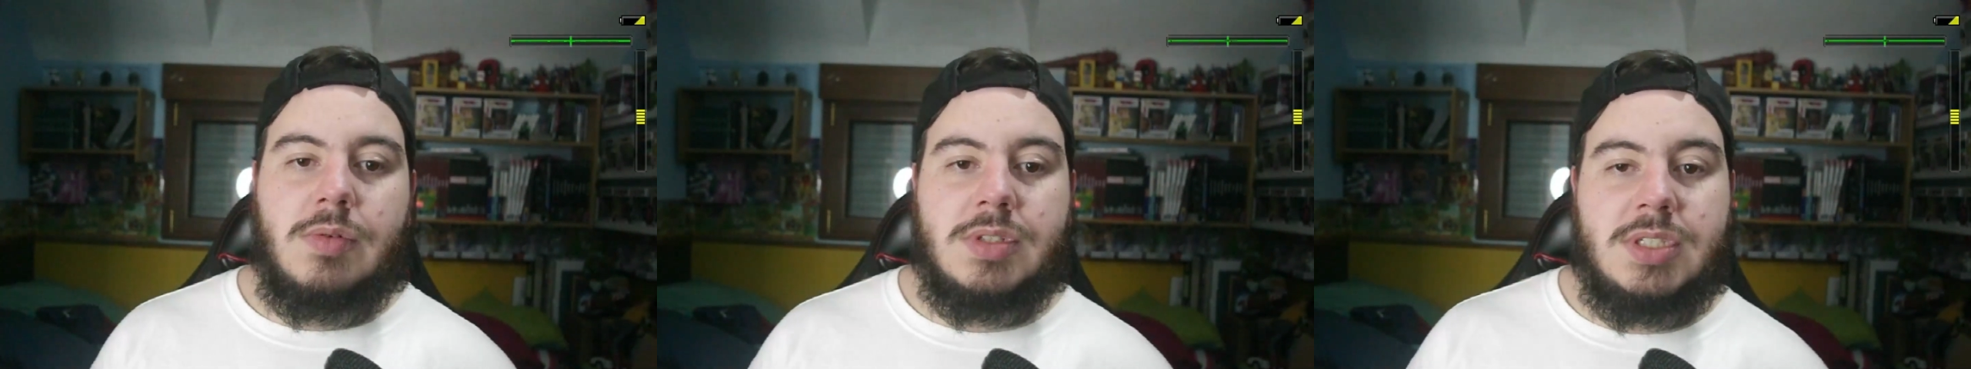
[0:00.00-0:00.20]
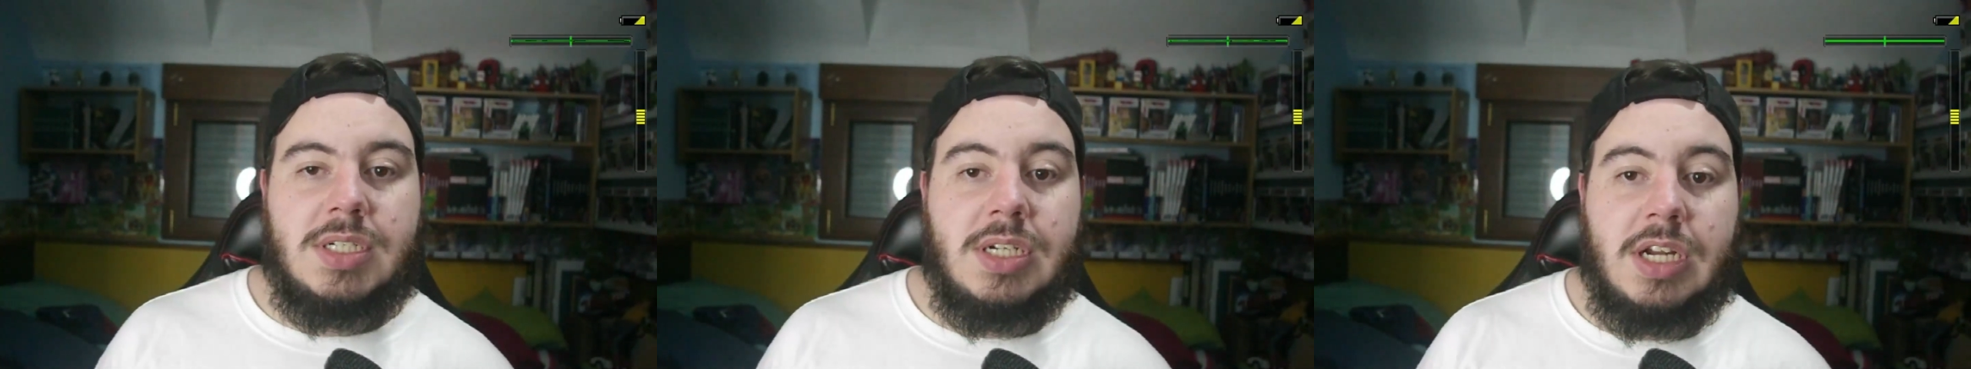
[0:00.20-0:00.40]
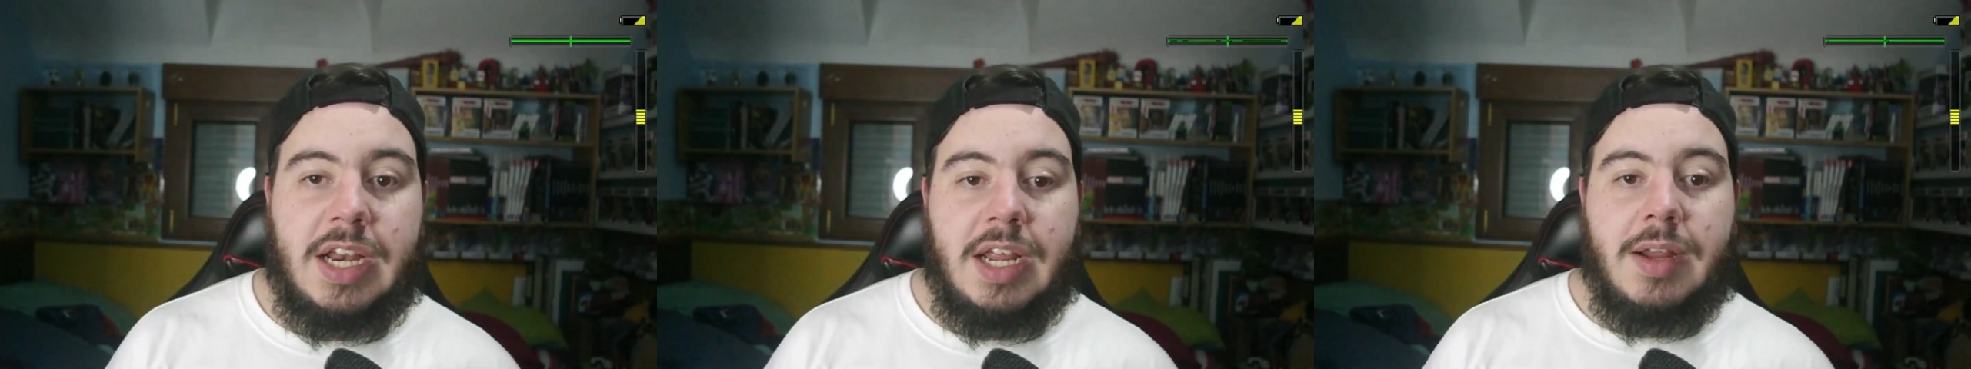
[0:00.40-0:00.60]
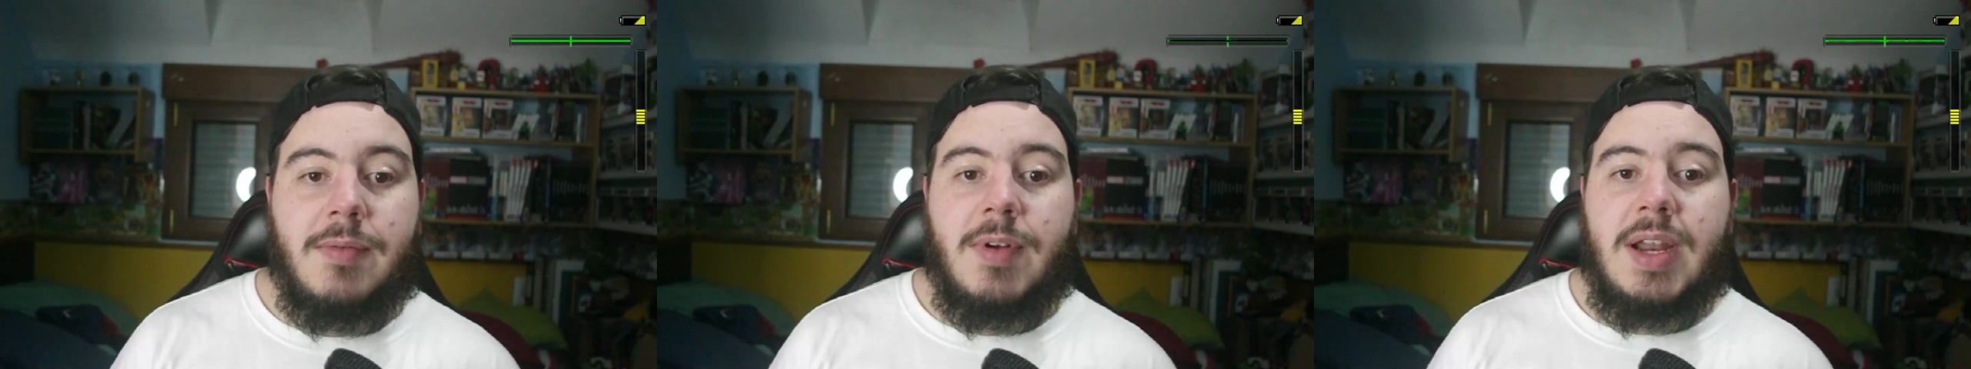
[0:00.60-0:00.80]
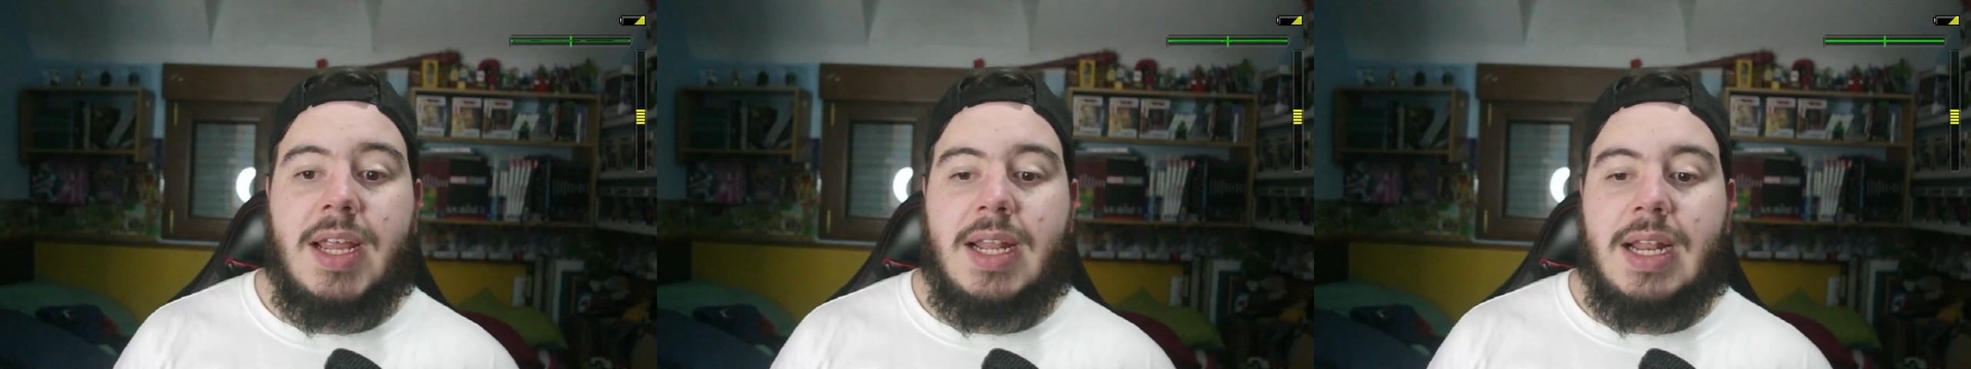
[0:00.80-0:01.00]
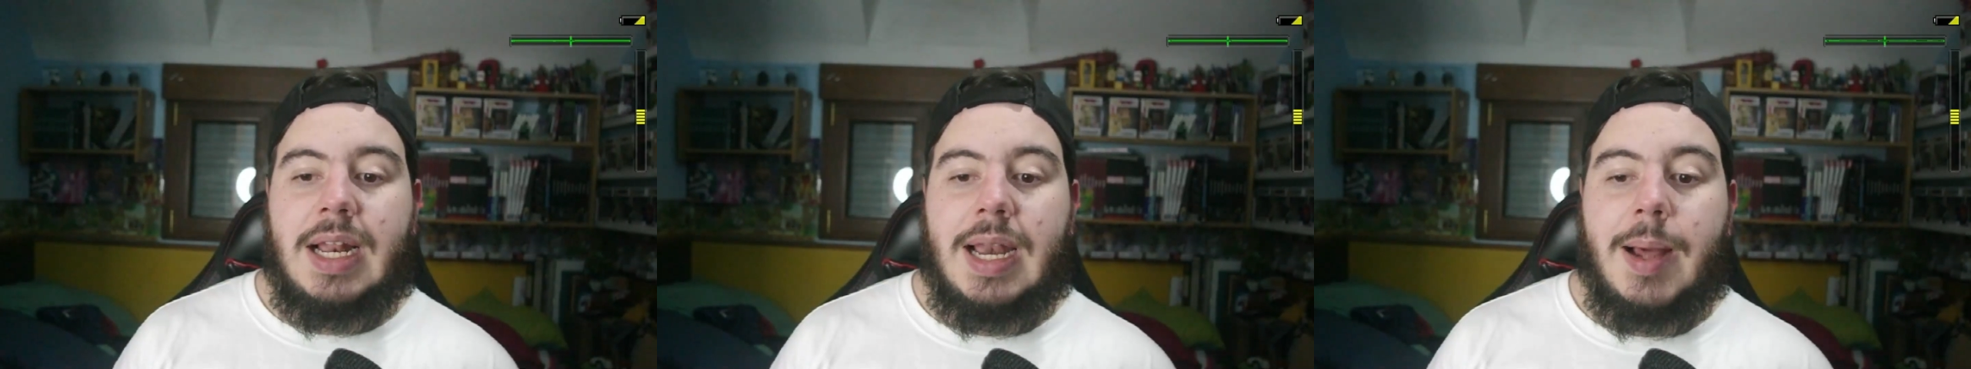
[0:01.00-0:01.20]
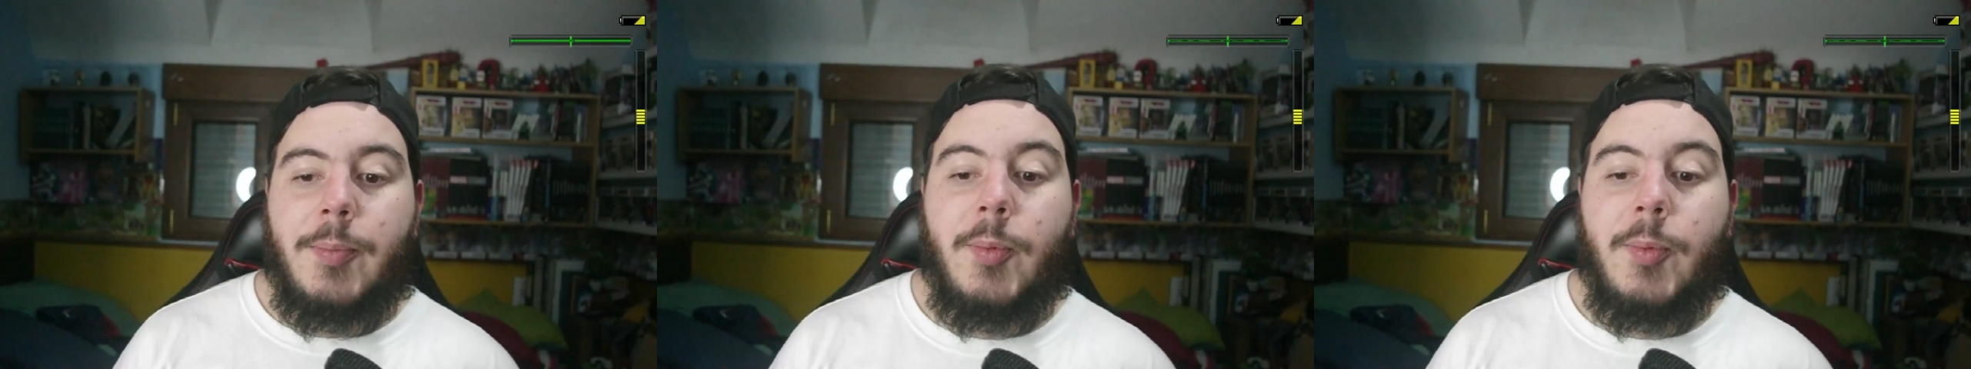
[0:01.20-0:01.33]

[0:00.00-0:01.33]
Es increíble la